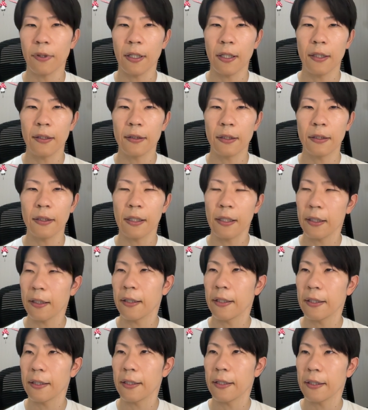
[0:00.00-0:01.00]
が、なんか、
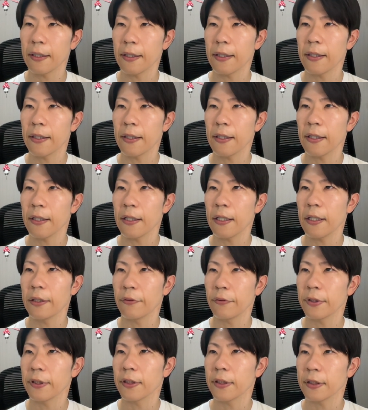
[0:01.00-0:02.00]
えー、
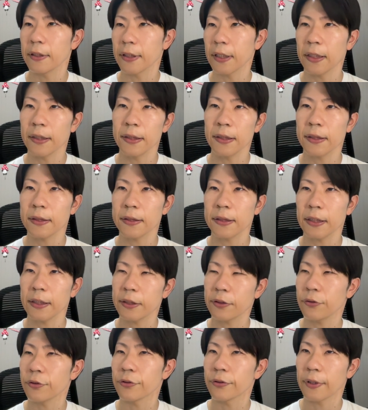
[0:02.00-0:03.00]
より現実
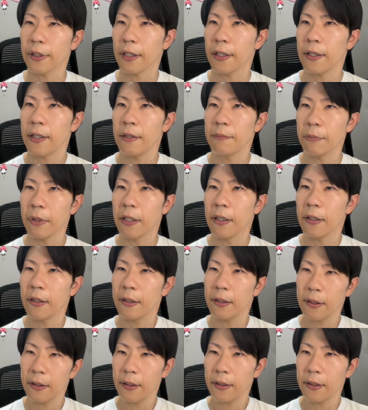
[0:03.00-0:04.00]
的というか、まあ、
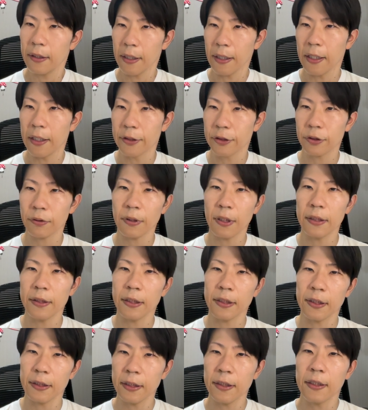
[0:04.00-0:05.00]
え将来
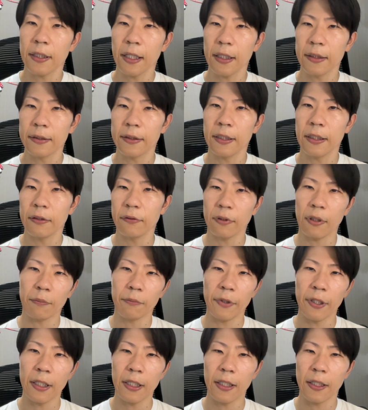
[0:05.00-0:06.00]
的に安定とか
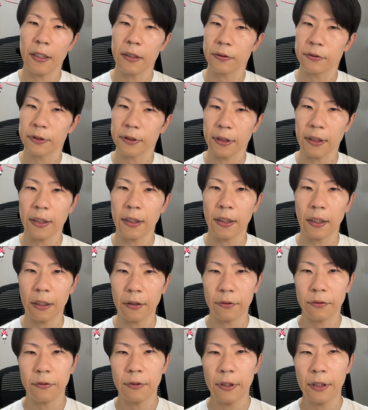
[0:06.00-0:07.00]
も得られるんじゃないか
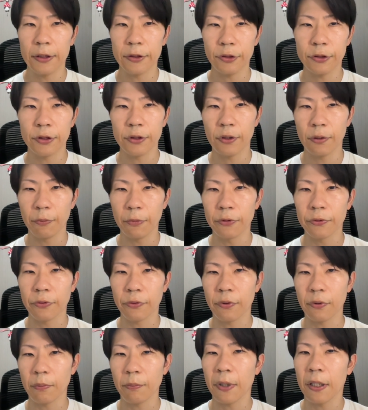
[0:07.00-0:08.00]
なと、え正直思う
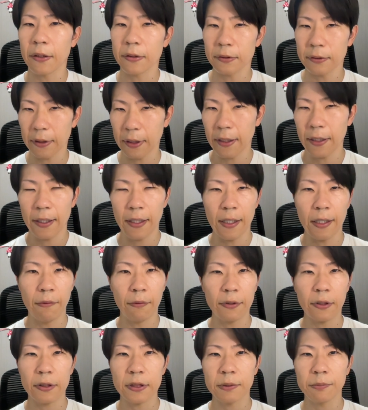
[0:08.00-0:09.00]
ところもあるんで、え
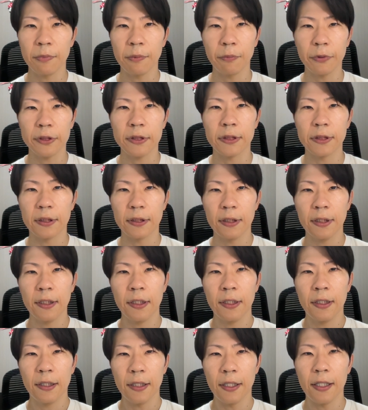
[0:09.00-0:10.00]
私ももし、
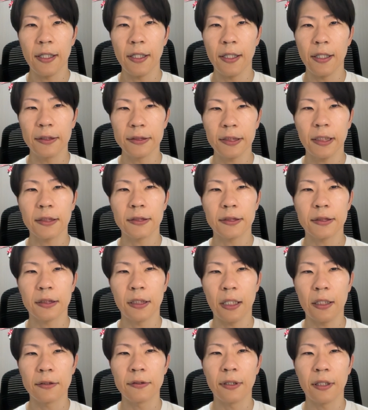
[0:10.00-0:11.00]
えチャンス
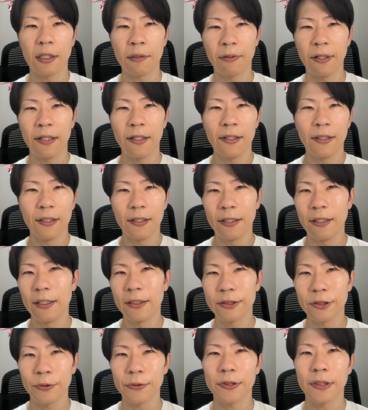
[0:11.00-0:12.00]
があるならば、
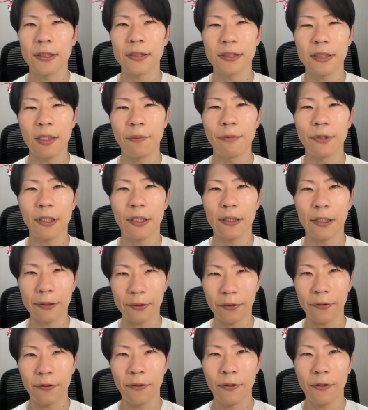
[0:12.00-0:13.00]
え挑戦してみたいな
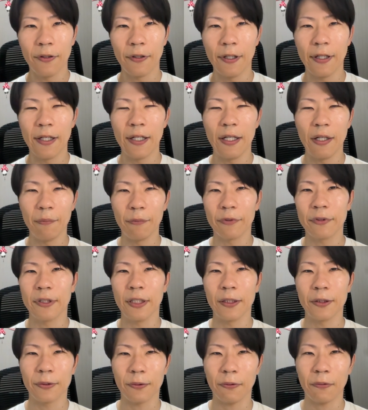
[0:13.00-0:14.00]
と、え思っ
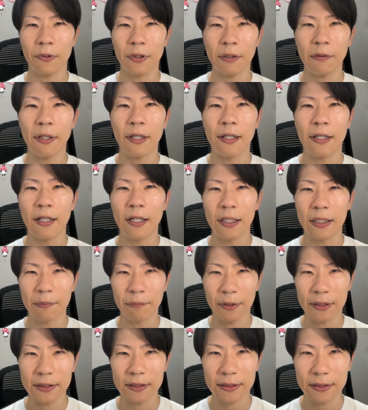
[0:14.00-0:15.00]
ているところではあり
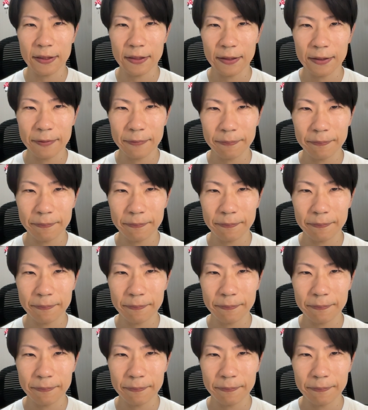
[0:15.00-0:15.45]
ます。